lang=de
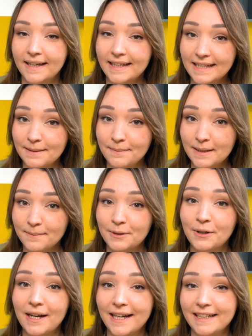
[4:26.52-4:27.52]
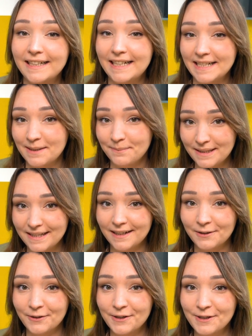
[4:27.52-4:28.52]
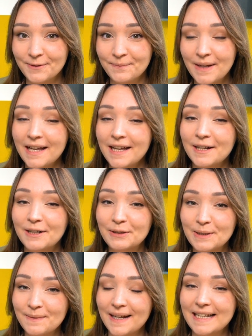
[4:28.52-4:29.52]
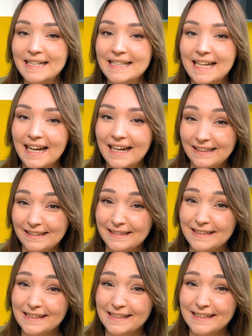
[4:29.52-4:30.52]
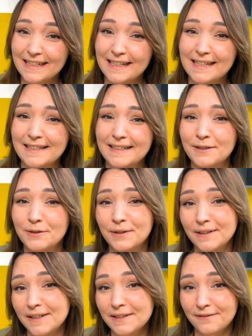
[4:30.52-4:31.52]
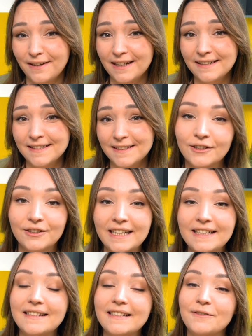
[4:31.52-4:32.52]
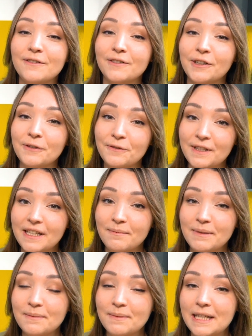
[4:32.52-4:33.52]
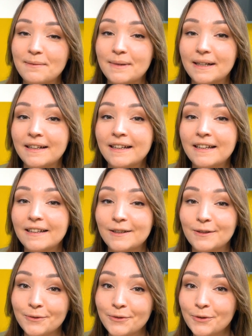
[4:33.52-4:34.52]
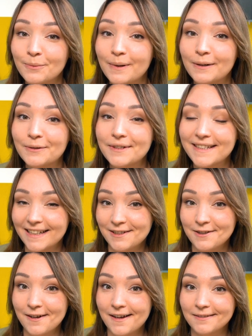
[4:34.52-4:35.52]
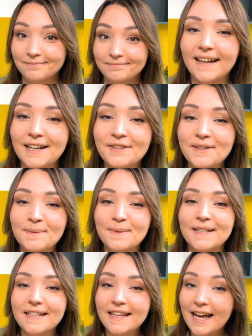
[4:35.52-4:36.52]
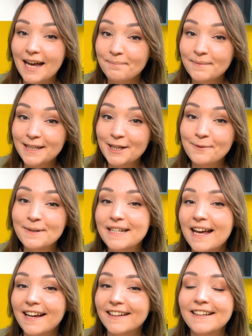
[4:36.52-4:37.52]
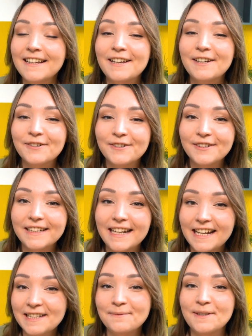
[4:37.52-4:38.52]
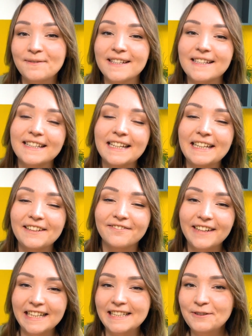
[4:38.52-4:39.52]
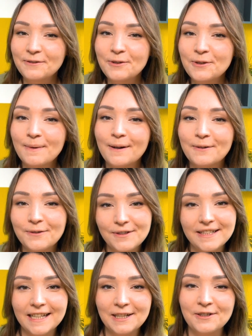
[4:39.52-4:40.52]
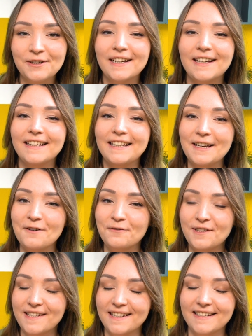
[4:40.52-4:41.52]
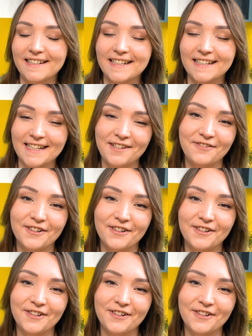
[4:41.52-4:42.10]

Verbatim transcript: Jetzt habe ich aber noch eine letzte Bitte an euch. Und zwar ist eine Liste tatsächlich noch nicht fertig. Und das ist die für Woche 4 mit dem Thema YouTuber und TikToker. Also jetzt bitte ab in die Kommentare und lasst mich wissen, welche YouTuber und TikToker ihr auf dieser Liste sehen